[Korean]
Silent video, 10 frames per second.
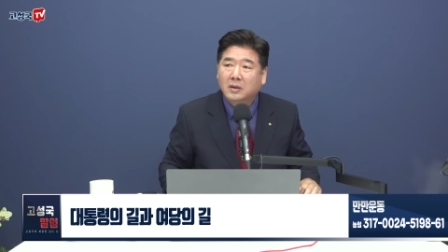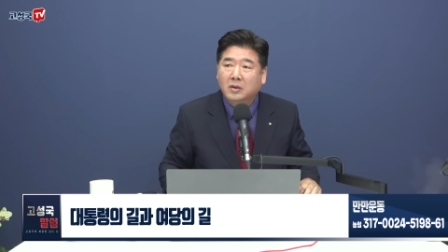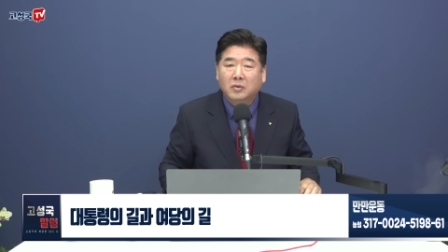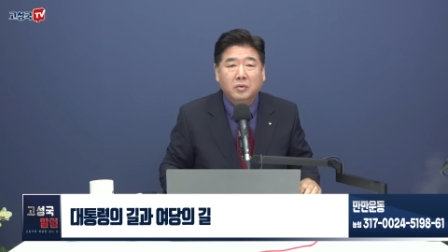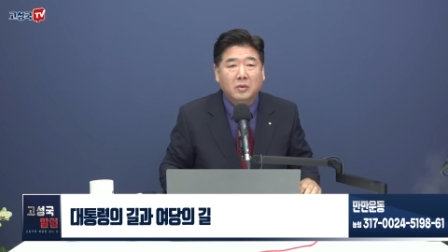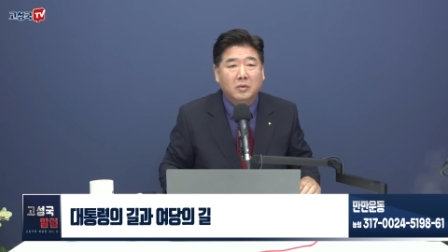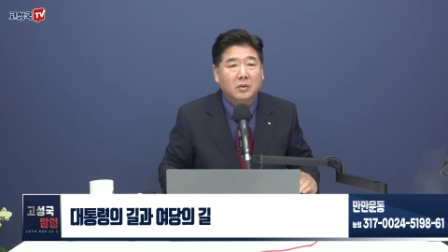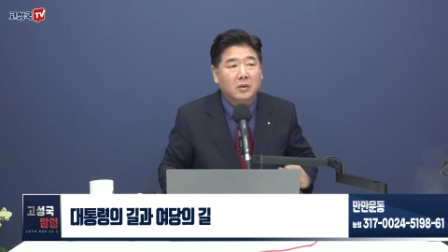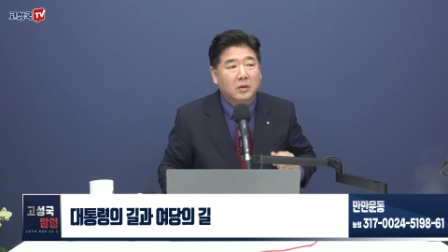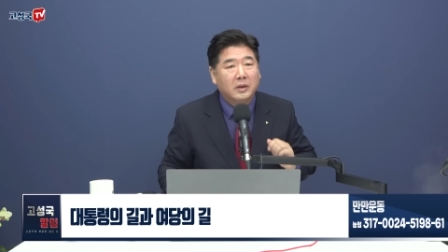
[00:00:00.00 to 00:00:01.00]
그
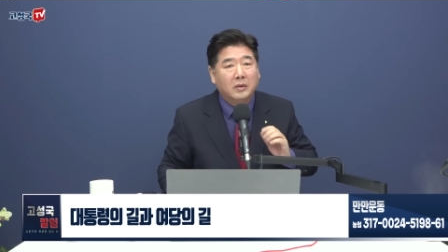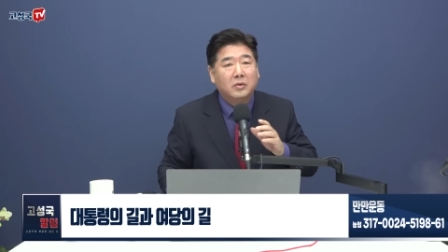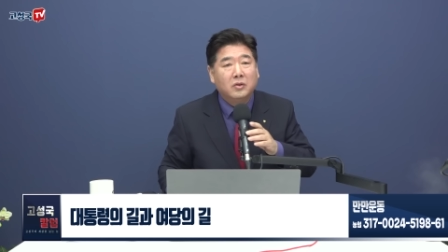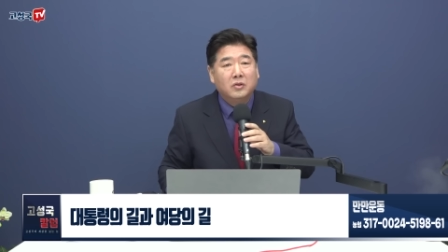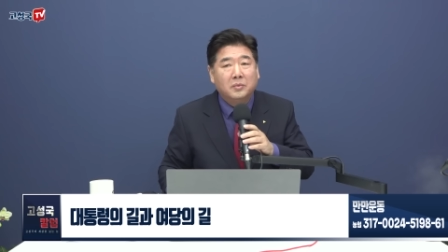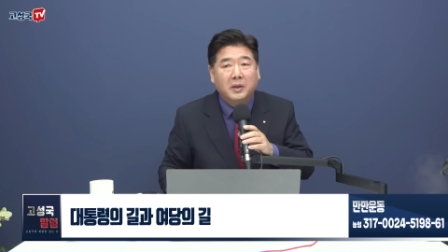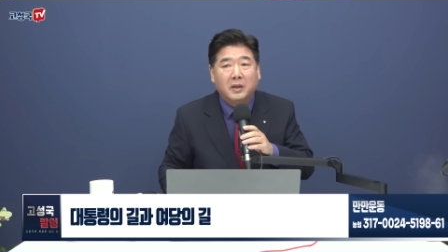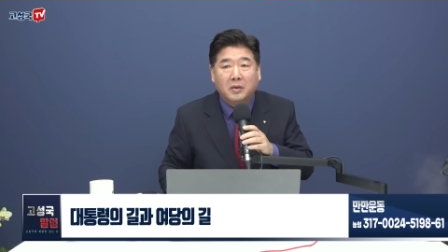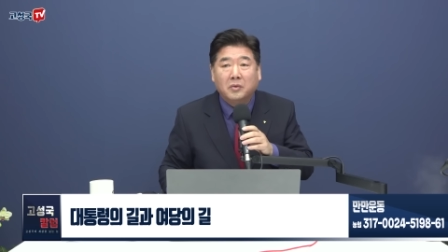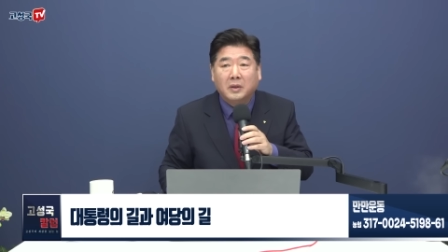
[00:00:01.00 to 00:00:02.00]
후로도 대통령 후보에
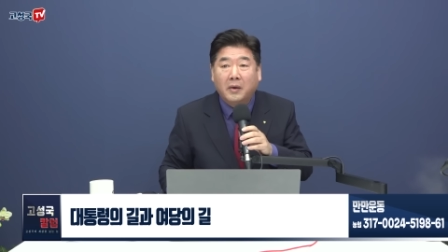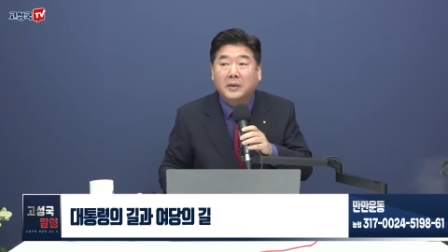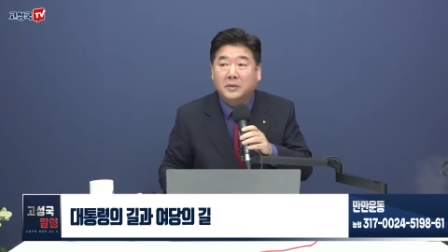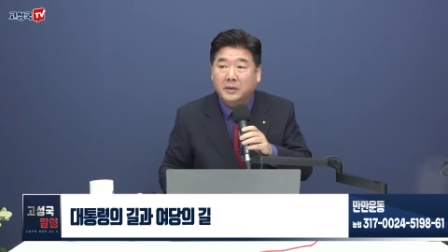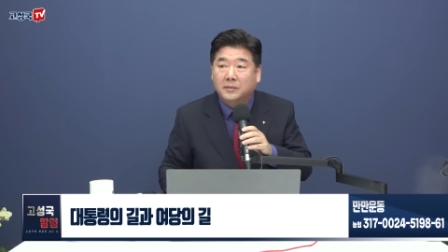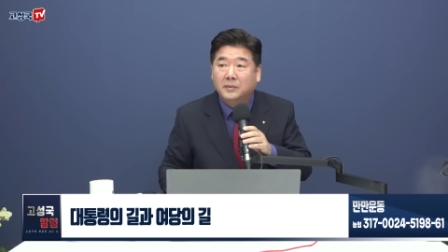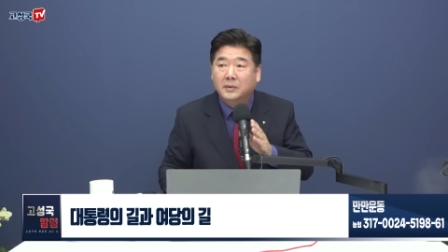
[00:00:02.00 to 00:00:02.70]
계속 나왔어요.